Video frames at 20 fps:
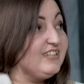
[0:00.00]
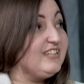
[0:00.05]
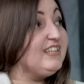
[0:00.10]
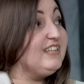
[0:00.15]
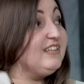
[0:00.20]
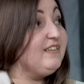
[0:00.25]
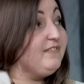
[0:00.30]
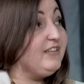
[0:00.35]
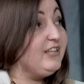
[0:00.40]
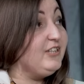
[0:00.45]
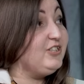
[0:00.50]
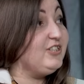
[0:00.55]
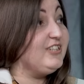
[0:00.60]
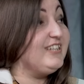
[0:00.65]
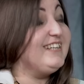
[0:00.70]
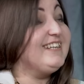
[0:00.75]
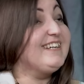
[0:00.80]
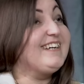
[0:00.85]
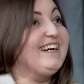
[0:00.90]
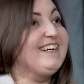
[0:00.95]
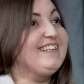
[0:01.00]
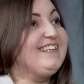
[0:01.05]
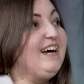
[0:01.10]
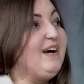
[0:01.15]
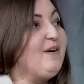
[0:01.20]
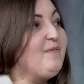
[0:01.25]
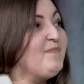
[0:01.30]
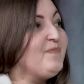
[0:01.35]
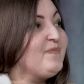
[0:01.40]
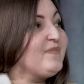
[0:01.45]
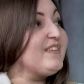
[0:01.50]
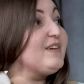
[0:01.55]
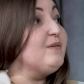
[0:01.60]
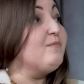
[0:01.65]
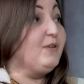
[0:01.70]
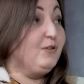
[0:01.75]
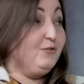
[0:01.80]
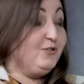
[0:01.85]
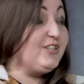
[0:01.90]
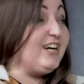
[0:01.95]
такие что, вещи. И когда
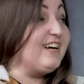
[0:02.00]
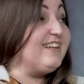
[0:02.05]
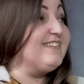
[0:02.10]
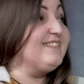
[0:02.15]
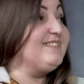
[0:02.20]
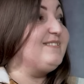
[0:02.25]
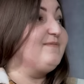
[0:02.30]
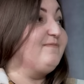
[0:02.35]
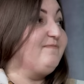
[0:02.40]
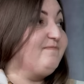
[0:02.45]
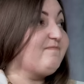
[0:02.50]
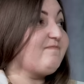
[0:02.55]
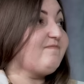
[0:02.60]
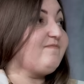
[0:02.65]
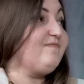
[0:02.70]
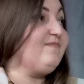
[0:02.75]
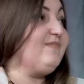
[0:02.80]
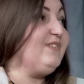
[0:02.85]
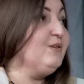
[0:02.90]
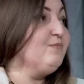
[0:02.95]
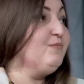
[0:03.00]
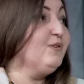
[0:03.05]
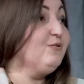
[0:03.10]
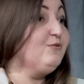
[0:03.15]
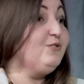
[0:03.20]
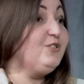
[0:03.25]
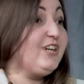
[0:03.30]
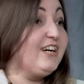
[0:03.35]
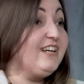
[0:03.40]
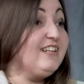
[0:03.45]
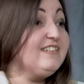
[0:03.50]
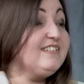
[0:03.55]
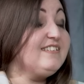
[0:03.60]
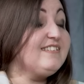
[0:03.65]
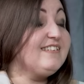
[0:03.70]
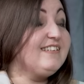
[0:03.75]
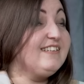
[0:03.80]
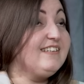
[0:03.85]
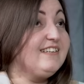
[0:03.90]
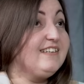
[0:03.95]
получалось? получалось,
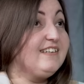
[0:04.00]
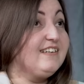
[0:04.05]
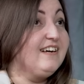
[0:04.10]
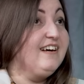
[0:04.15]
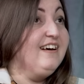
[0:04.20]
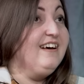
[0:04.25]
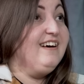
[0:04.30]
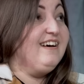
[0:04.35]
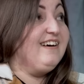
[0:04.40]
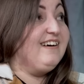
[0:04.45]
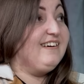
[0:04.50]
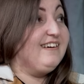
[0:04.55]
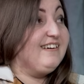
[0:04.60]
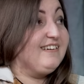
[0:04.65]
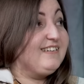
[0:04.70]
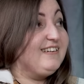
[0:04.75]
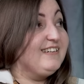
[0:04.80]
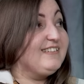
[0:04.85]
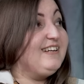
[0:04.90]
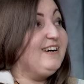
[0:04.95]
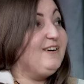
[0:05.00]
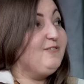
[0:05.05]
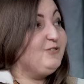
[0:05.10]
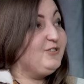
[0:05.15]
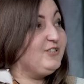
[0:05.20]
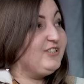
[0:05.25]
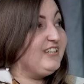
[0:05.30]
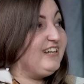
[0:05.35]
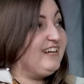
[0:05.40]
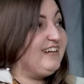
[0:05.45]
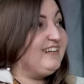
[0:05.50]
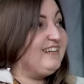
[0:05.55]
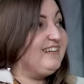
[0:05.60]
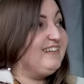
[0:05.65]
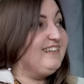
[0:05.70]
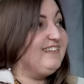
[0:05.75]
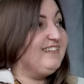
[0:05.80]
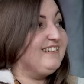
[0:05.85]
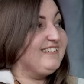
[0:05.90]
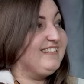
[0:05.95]
получалось и э, когда уже я,
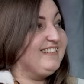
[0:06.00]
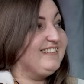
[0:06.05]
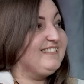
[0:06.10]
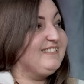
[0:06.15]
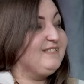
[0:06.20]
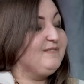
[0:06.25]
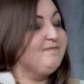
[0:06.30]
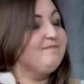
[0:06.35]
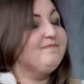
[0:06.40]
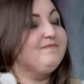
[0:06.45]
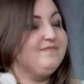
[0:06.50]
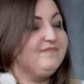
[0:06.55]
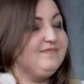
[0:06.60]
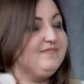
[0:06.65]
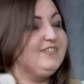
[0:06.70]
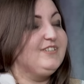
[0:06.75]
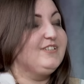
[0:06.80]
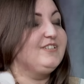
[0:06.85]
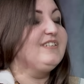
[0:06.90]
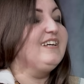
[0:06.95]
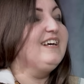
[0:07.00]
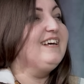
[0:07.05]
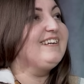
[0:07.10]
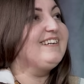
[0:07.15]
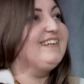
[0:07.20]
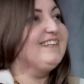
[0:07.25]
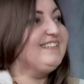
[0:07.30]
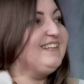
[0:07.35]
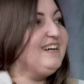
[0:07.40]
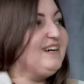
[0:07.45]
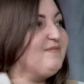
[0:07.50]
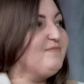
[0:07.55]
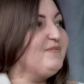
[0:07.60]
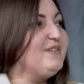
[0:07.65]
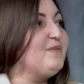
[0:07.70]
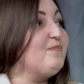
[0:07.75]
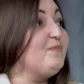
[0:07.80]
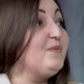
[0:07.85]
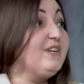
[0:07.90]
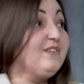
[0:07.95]
э, сейчас, когда
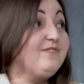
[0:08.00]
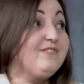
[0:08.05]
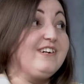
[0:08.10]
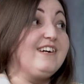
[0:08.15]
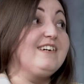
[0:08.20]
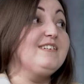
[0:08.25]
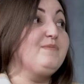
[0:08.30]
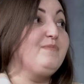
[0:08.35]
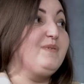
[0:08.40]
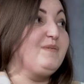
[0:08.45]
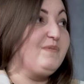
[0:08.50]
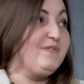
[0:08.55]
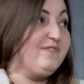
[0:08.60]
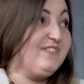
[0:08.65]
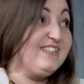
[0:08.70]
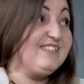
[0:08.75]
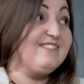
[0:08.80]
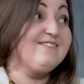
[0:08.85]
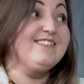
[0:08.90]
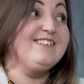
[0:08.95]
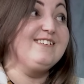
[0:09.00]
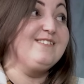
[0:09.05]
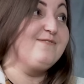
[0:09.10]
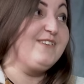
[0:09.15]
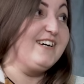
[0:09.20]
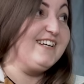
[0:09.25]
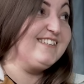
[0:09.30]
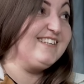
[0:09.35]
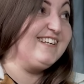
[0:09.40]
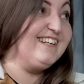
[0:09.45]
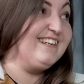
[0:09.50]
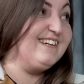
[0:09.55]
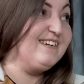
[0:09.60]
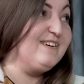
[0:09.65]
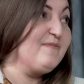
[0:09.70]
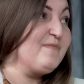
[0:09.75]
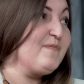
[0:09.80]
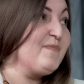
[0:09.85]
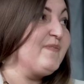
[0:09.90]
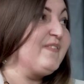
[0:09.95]
мне первый раз проповедовали
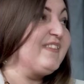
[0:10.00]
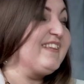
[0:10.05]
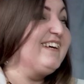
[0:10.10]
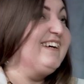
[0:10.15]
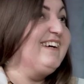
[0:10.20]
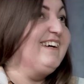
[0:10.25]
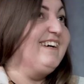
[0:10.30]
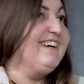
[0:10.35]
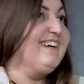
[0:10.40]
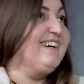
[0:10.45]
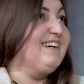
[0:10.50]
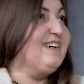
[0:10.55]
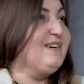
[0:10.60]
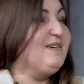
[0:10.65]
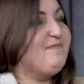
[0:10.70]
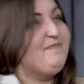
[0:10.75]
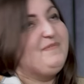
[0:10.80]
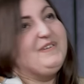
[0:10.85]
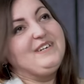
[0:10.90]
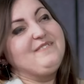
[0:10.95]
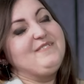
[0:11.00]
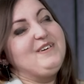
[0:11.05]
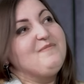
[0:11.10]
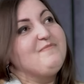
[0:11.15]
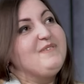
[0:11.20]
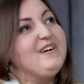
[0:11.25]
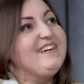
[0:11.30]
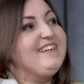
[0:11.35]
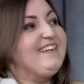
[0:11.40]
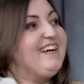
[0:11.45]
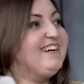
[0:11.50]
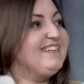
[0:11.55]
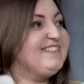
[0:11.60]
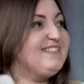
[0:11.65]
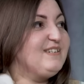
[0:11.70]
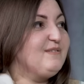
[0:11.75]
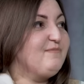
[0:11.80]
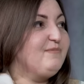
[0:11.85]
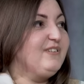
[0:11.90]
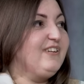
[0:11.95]
Евангелие, э, первая моя
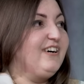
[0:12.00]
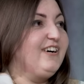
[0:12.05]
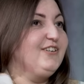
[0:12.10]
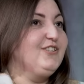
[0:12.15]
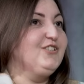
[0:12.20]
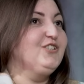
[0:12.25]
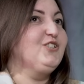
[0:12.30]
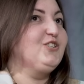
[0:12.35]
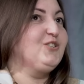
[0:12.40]
реакция была, и